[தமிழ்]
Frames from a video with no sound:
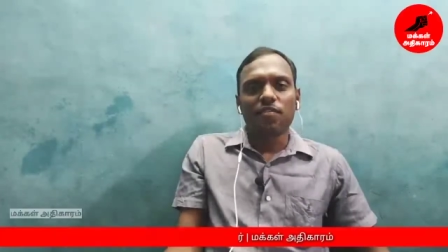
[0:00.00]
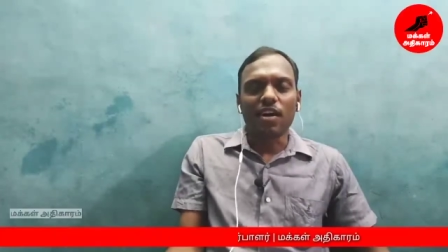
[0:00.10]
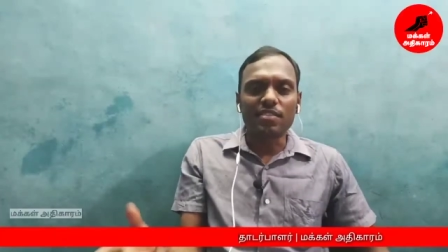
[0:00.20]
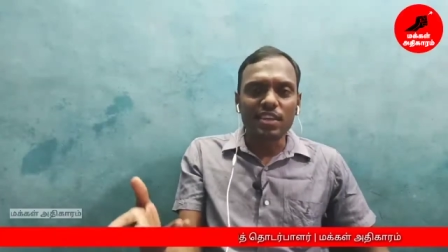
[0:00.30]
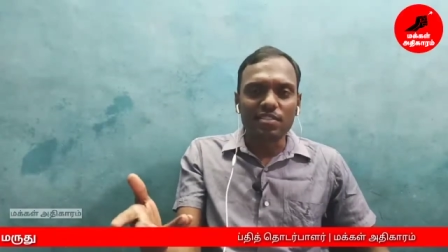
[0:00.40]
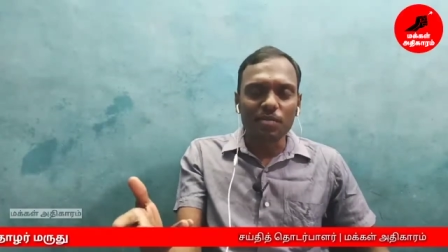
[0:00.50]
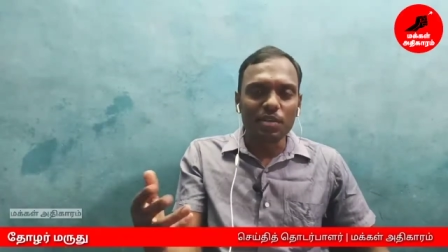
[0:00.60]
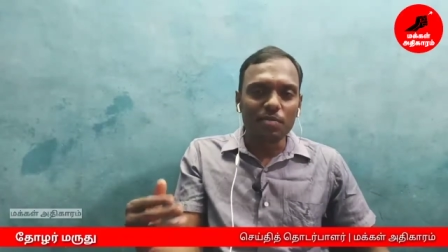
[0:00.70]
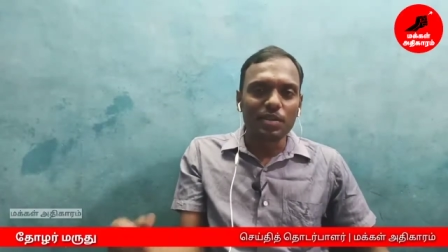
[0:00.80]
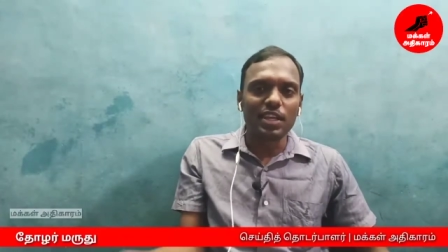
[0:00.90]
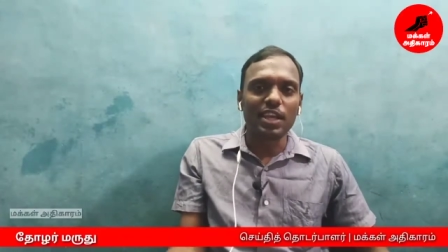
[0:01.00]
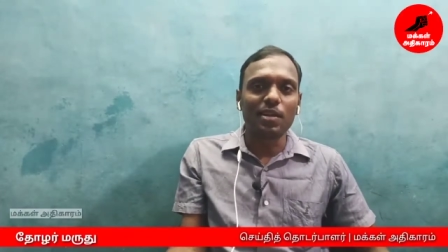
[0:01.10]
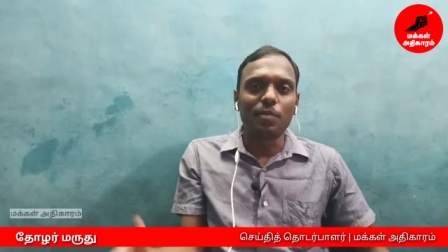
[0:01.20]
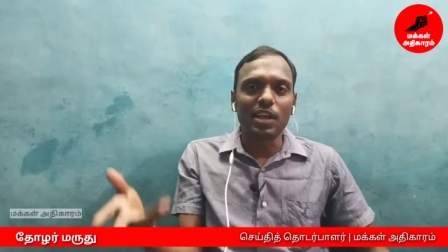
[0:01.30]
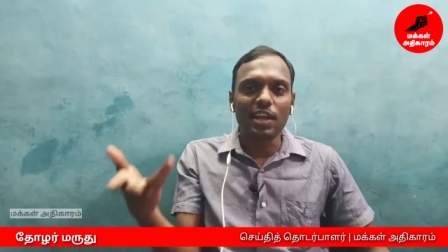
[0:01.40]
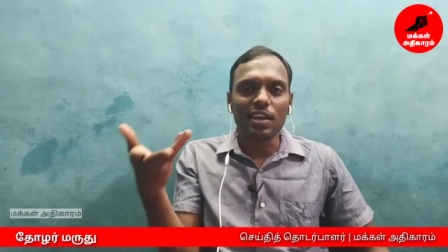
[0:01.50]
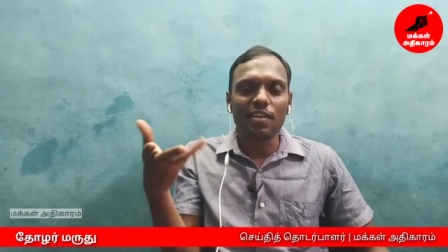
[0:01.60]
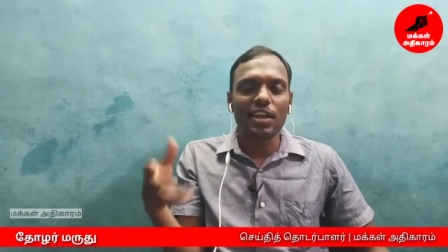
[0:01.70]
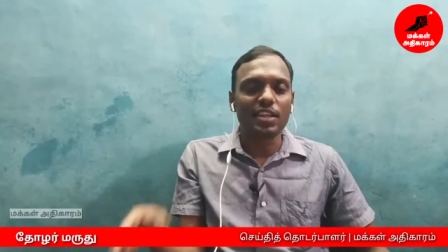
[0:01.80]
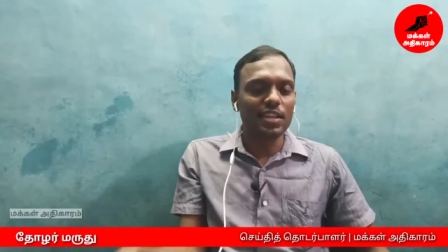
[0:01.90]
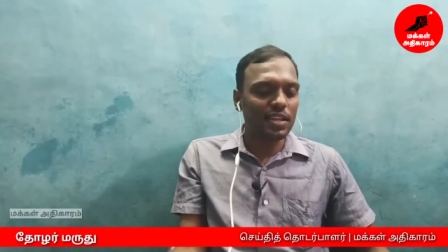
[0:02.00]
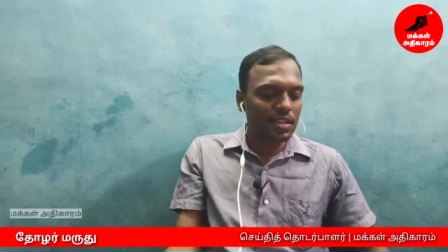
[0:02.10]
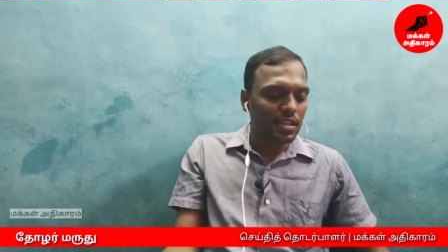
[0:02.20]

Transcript: ஃபாசிசம் என்பது இயல்பிலே என்னவாக இருக்குது